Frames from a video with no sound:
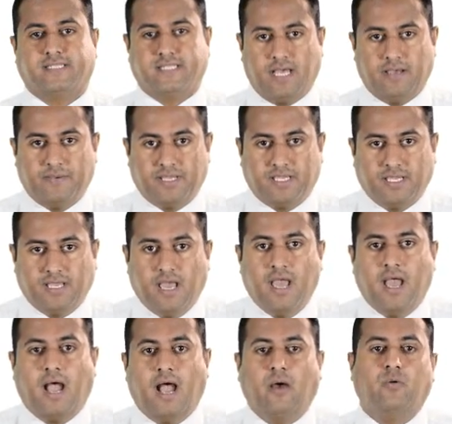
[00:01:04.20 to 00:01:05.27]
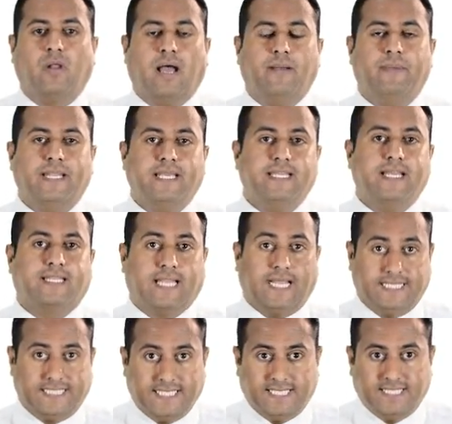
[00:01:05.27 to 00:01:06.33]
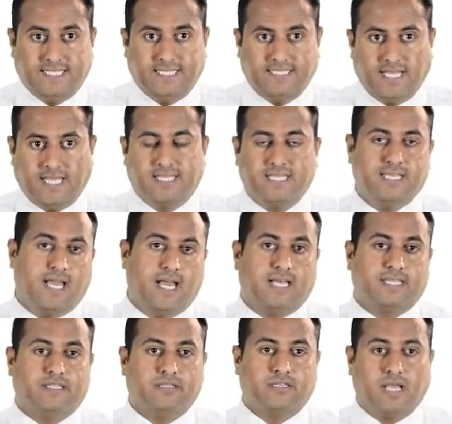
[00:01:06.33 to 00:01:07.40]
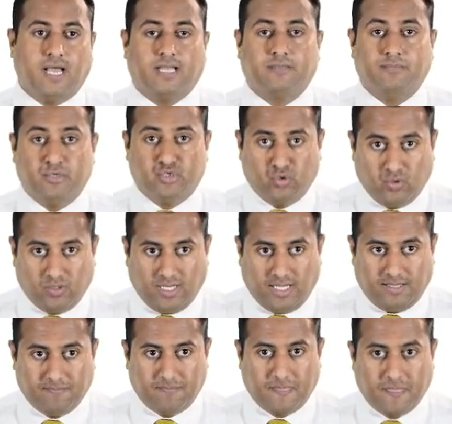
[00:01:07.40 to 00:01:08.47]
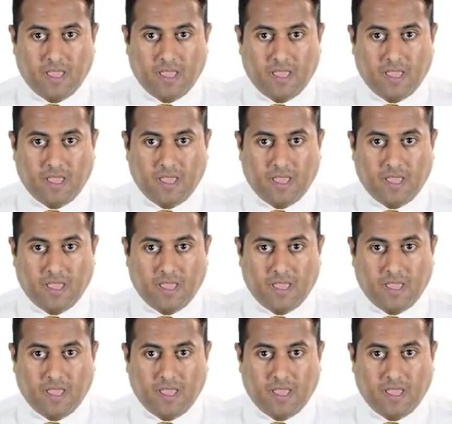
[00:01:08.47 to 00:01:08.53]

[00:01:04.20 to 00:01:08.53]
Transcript: السابق حول عملية تحديد إحداثيات نقاط مجهولة